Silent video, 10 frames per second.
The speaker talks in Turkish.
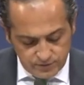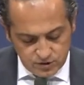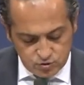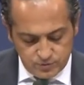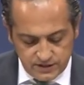
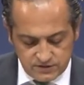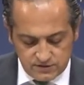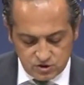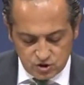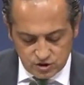Dominik
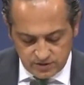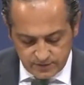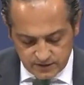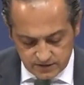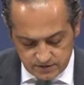Cumhuriyeti Dışişleri
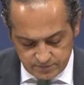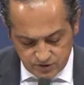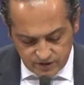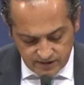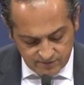Bakanı
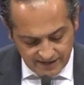Miguel